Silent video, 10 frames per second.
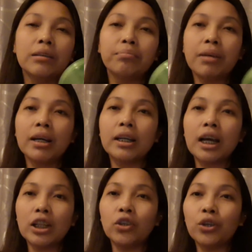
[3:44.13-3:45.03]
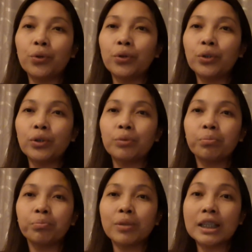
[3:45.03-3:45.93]
mag ano yung
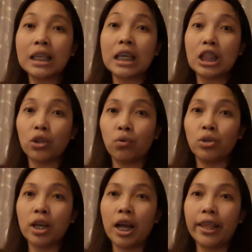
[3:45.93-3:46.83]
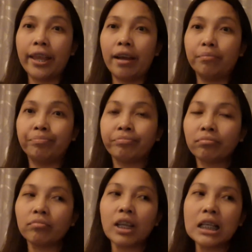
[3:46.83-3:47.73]
skin ko sa kanya
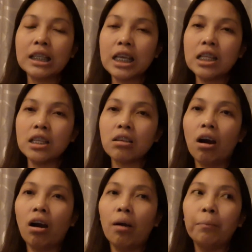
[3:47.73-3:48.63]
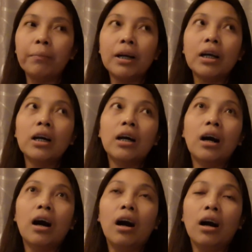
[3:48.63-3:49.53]
since um
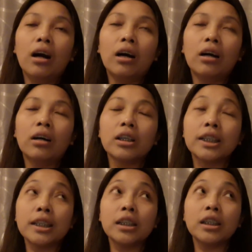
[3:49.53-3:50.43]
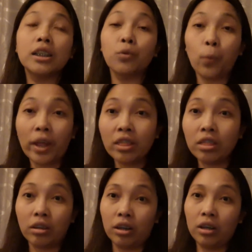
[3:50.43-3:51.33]
uh, since
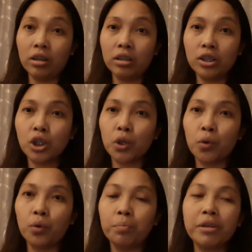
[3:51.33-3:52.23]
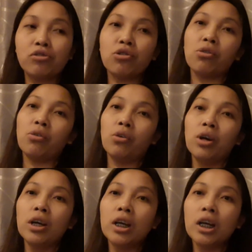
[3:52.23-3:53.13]
winter so medyo
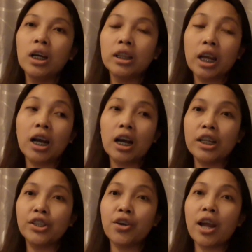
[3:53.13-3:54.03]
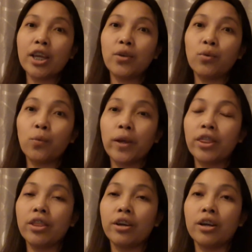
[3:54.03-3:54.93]
nakaka-dry yung
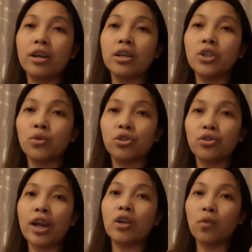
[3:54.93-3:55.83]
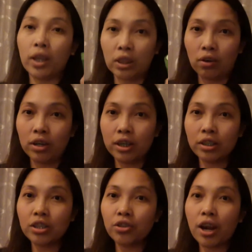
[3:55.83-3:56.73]
weather so try ko ito
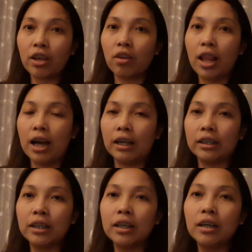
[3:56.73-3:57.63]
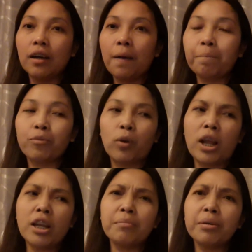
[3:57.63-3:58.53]
ito try ko lang
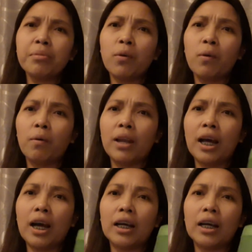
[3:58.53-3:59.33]
wala namang mawawala.